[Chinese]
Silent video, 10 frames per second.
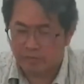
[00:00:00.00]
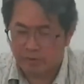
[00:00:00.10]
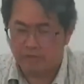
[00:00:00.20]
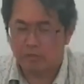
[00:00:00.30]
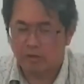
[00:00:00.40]
我
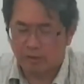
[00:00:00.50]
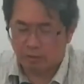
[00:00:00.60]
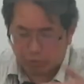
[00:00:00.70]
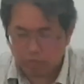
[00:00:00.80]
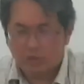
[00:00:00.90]
希望你回
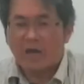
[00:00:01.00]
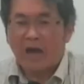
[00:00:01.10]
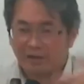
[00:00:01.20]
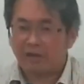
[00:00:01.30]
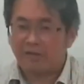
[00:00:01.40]
去还
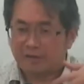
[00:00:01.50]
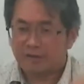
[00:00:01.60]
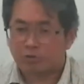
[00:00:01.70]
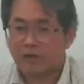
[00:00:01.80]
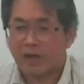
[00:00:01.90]
可以继
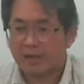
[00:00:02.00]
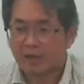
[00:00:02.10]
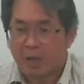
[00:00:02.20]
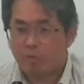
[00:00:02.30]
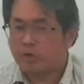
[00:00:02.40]
续看，
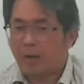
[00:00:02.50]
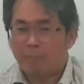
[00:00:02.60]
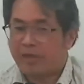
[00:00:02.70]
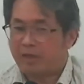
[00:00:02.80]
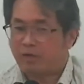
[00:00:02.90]
不然
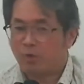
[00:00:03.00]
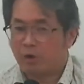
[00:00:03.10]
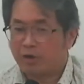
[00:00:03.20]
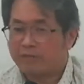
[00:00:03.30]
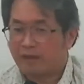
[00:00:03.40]
凭我
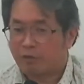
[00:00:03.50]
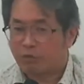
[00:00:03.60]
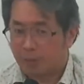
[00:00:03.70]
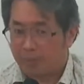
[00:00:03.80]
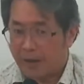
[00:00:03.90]
一张
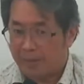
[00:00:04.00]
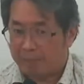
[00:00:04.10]
嘴巴，